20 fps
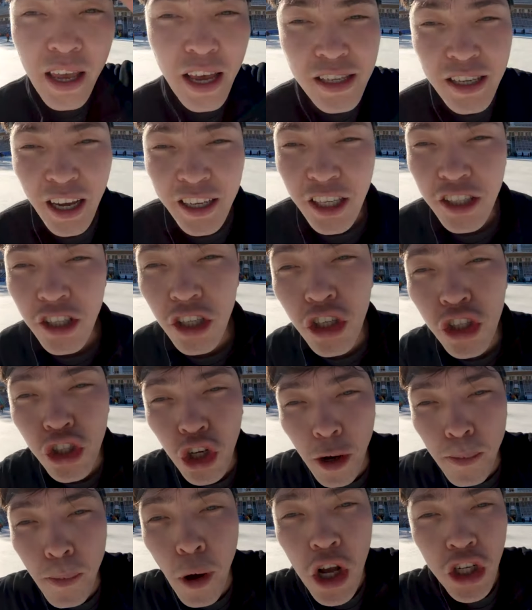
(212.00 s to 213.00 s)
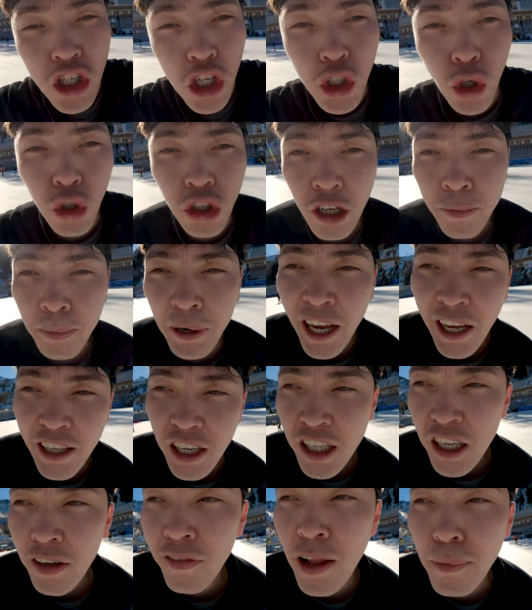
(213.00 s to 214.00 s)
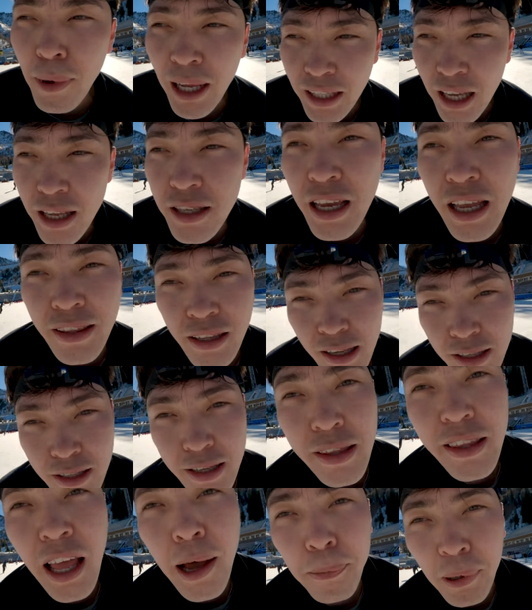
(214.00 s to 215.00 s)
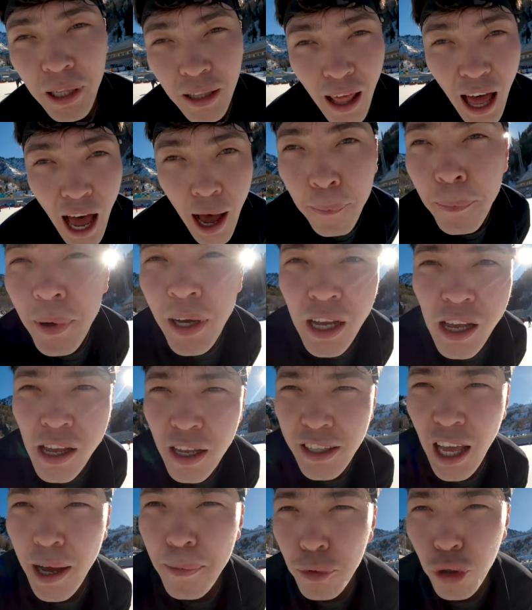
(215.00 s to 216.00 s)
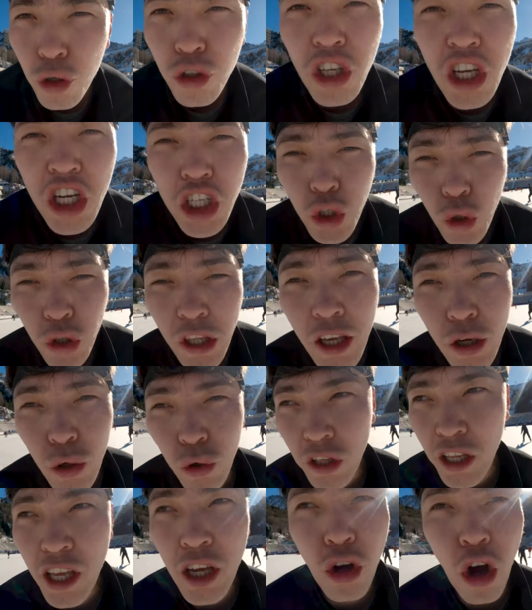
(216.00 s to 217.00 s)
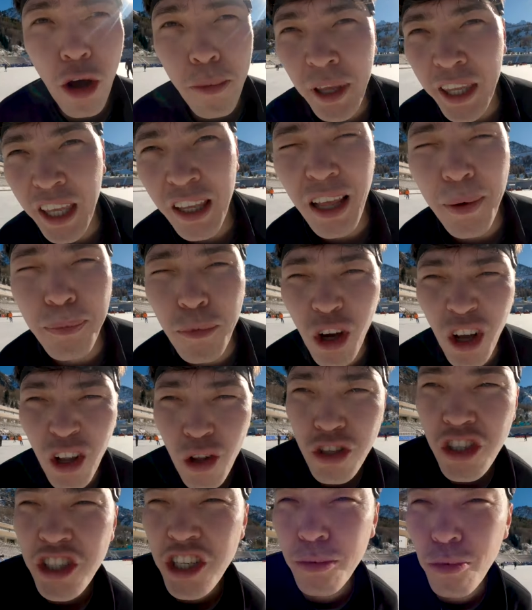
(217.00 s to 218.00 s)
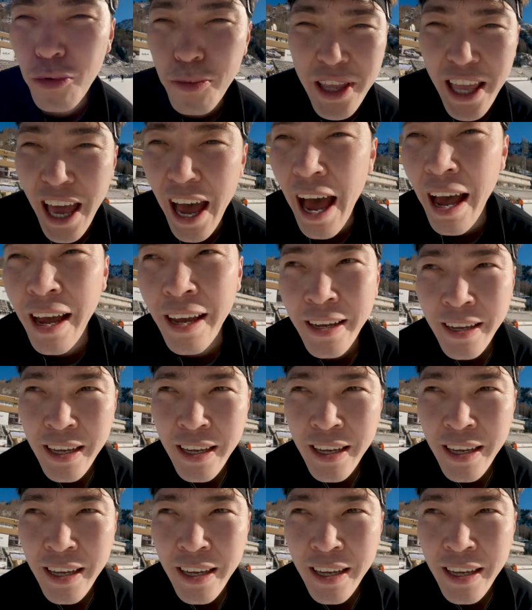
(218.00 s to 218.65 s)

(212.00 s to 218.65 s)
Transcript: Если хотите еще больше шуток, приходите в Алматы Central Stand Up Club. Там крутые шутки, крутые комики, намного лучше, чем у меня.